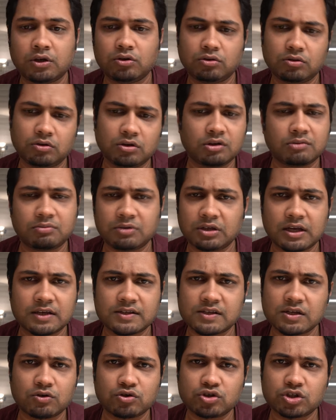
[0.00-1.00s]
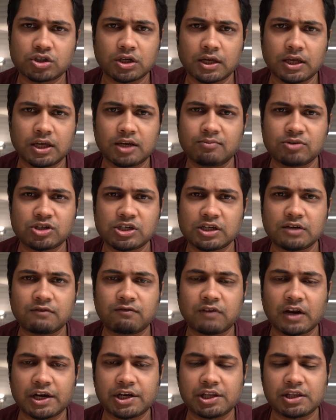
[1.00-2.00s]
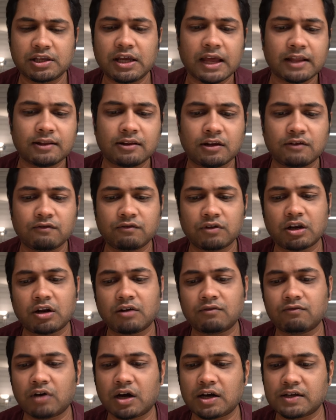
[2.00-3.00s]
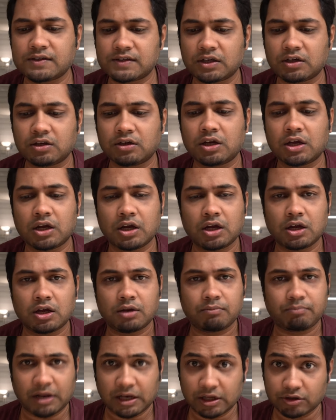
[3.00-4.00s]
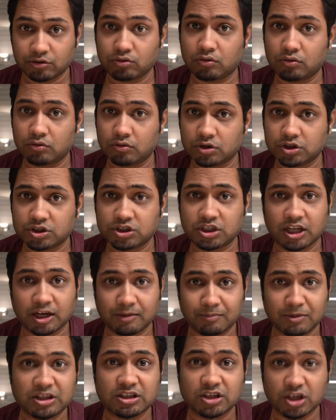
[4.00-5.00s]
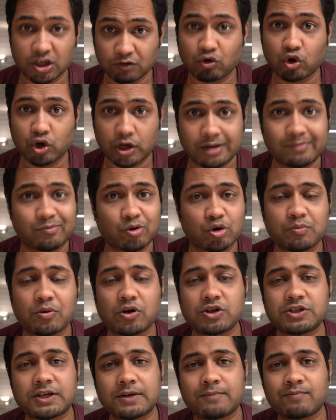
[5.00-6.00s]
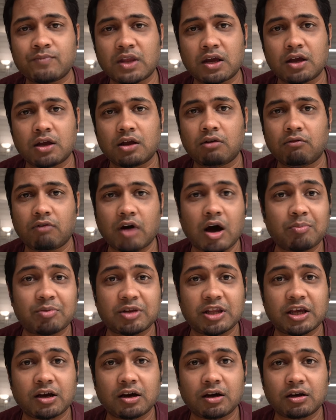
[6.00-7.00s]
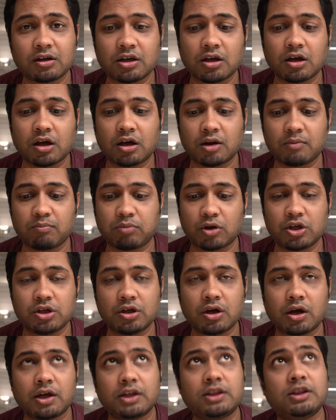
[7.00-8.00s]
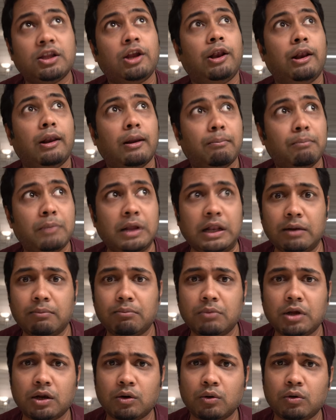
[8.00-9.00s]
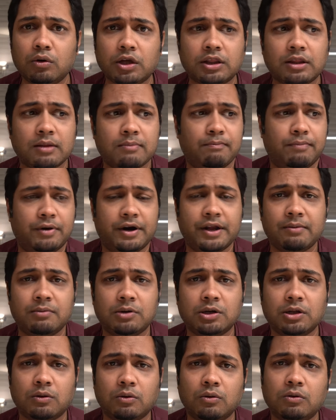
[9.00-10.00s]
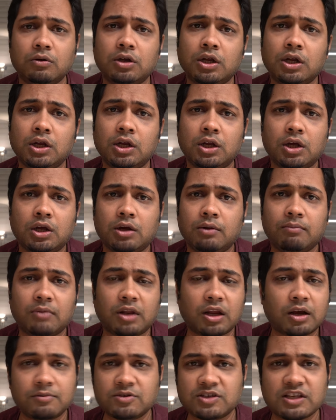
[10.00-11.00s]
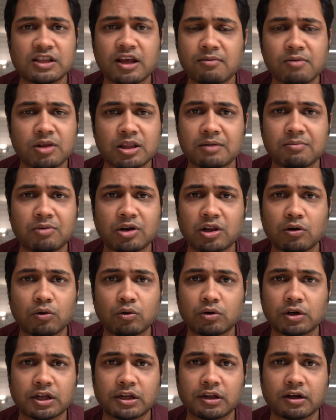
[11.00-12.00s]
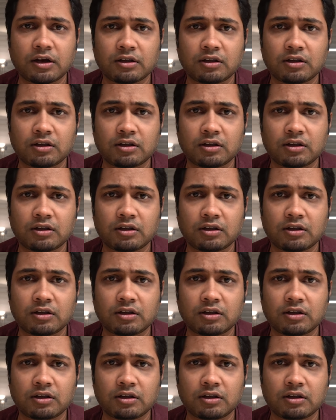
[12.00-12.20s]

तो ये भी ऐसी कुछ एक बजे की फ़्लाइट थी एंड देन फिर हम वहाँ से पहले तो में थी वो एयरपोर्ट पहुँचे वहाँ पे देखा कि अरे भैया इतने लंबे लंबे लोग इतने बड़े बड़े लोग मैंने कभी ज़िंदगी में इतने बड़े लोग नहीं देखे